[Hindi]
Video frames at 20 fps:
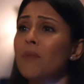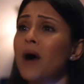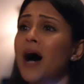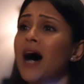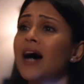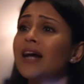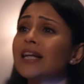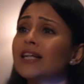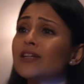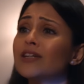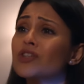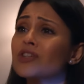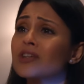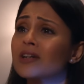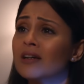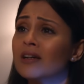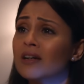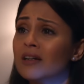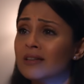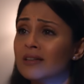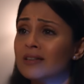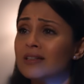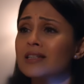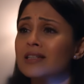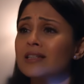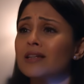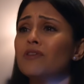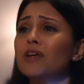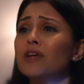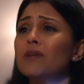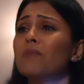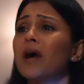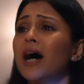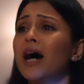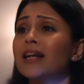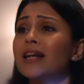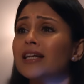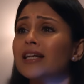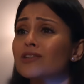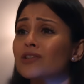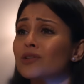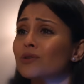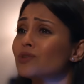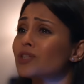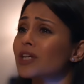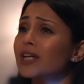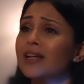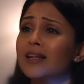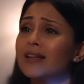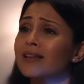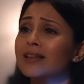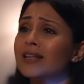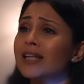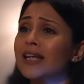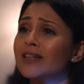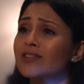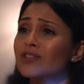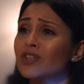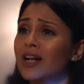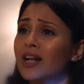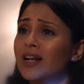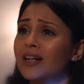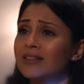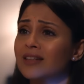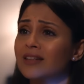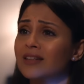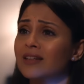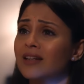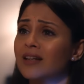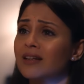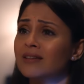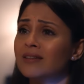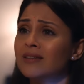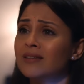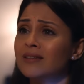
हरीश सभी बारिश तुझे कितनी अच्छी लगती थी